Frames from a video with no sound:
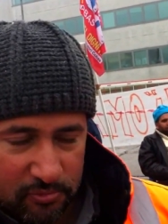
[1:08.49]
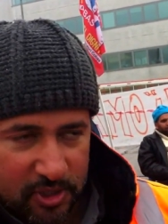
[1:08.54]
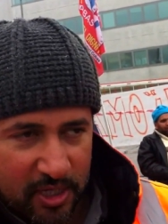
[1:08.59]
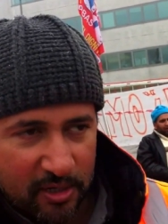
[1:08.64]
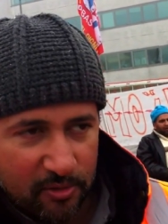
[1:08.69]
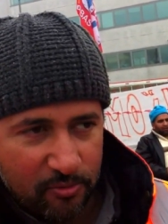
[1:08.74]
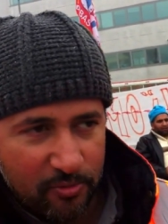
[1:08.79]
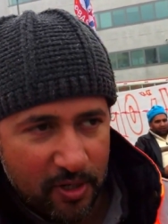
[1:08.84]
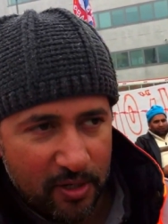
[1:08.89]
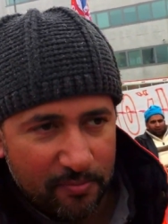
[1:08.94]

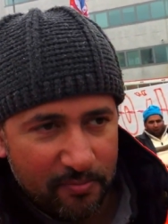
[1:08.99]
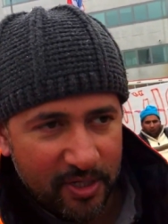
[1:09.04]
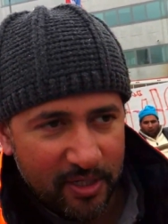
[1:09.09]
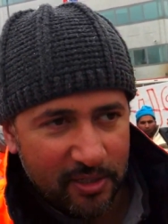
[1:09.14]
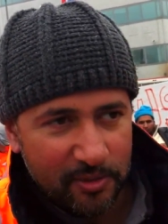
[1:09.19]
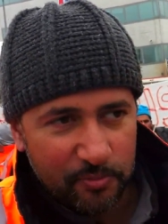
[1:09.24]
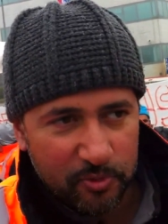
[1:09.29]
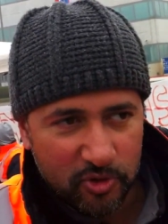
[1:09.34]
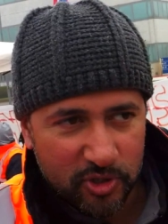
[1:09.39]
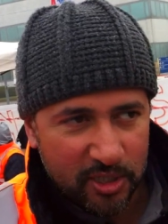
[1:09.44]

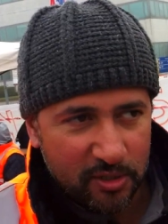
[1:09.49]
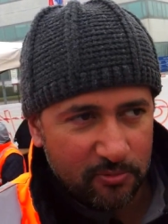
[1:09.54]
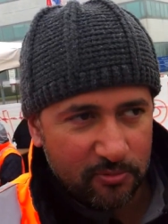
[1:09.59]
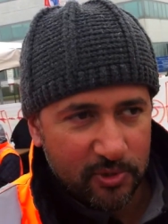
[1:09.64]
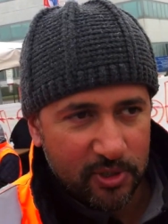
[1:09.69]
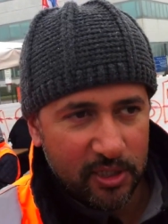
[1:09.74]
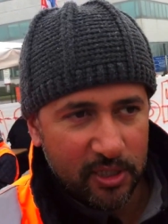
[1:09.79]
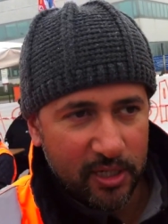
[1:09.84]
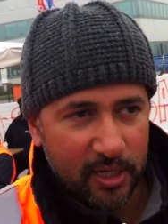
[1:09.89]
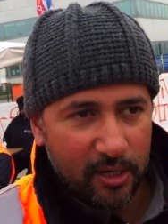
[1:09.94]
tranquillamente
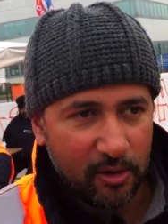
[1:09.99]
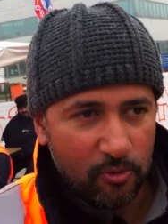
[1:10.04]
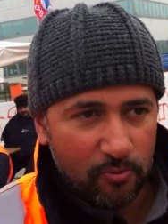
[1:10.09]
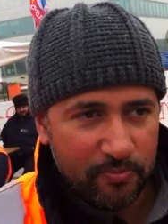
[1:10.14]
possiamo dire